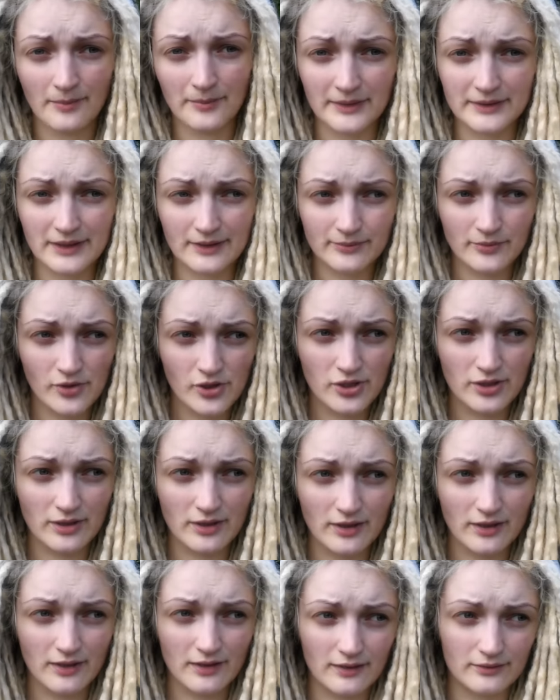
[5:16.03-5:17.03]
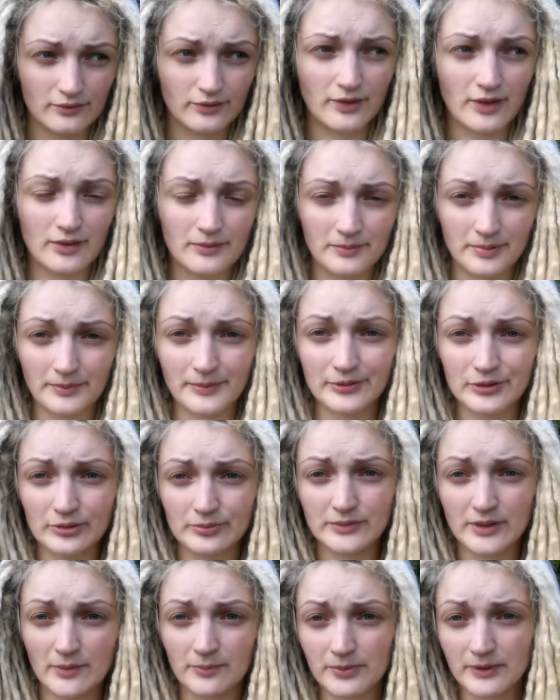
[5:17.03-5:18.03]
потому что, ну, как бы
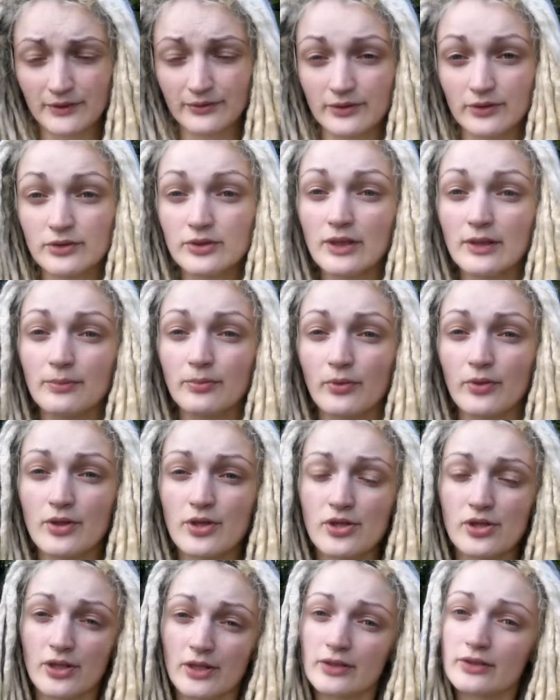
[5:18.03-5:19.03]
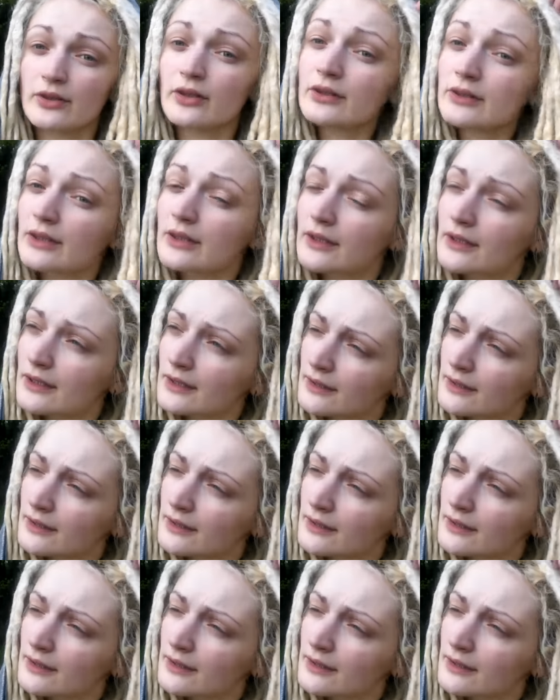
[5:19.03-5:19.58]
потом наплыв людей больше идет.